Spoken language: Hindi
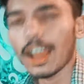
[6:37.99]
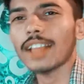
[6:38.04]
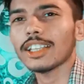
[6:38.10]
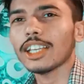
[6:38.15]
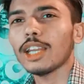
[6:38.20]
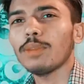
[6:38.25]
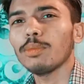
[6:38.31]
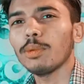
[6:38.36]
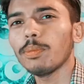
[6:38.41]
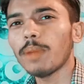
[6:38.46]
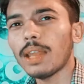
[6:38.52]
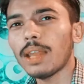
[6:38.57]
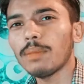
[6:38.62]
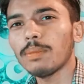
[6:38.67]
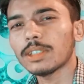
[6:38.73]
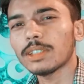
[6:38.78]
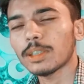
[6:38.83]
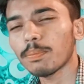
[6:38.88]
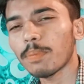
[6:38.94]
आजकल
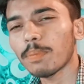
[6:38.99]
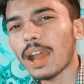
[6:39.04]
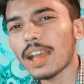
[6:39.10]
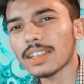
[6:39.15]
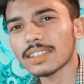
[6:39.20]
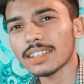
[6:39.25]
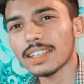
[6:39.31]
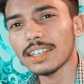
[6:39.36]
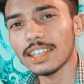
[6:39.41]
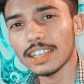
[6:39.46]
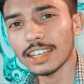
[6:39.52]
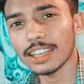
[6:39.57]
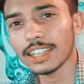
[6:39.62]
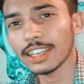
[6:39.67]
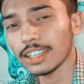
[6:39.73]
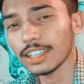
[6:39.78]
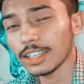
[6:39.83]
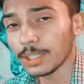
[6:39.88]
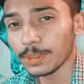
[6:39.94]
मोबाइल में सब पास हैं
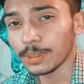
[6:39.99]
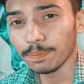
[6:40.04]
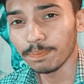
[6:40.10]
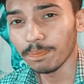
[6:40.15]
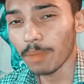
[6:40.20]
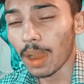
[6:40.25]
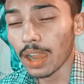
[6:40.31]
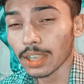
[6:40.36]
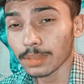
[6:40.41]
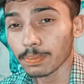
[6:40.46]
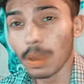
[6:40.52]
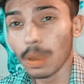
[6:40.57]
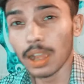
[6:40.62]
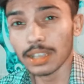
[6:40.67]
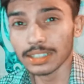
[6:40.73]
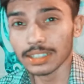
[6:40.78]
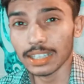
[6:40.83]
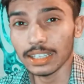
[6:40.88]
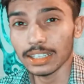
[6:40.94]
लेकिन पास
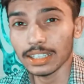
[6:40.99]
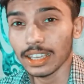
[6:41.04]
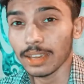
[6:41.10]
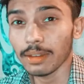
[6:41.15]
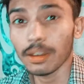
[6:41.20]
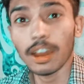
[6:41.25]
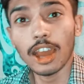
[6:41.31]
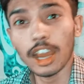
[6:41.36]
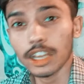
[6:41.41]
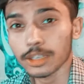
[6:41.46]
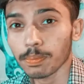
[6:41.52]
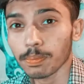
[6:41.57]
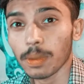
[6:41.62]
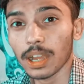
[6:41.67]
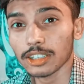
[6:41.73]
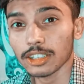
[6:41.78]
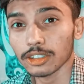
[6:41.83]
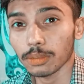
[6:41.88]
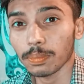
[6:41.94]
पास नहीं है आस
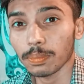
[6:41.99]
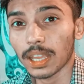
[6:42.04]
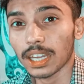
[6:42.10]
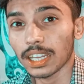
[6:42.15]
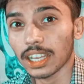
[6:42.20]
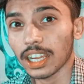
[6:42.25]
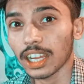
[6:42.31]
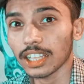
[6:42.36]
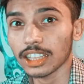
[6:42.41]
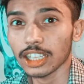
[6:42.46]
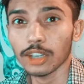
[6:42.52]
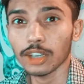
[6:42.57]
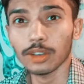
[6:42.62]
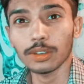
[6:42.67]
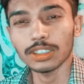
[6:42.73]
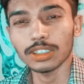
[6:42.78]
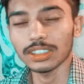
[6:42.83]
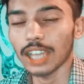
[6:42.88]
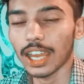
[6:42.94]
पास तो सुपारी खाते हैं
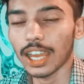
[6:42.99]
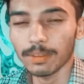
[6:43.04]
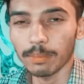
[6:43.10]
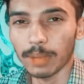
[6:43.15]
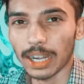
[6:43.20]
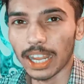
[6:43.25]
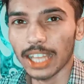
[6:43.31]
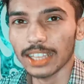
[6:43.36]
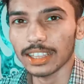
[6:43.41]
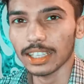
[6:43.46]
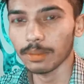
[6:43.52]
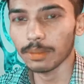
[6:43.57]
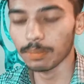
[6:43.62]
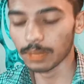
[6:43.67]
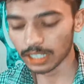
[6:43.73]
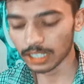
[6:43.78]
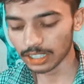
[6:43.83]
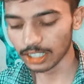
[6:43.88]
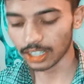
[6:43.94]
और जान बनाते हैं मेरी